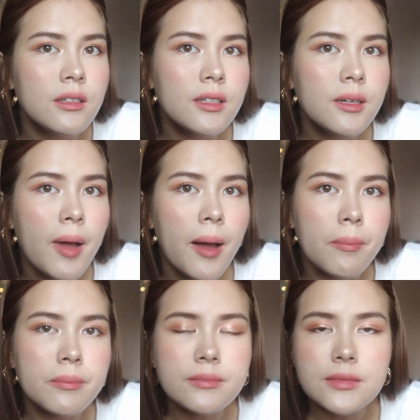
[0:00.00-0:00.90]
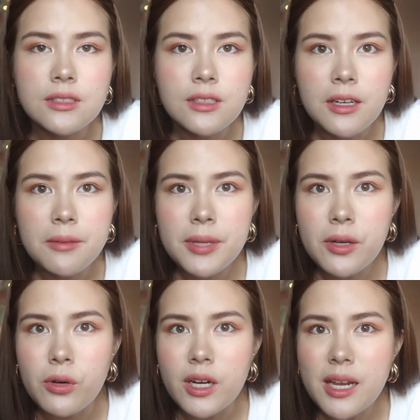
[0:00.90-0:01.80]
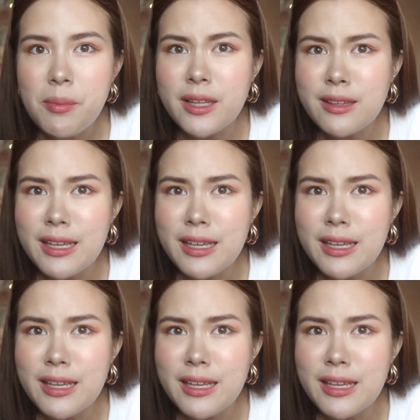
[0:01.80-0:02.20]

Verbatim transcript: คือแบบผิวลิลลี่มัน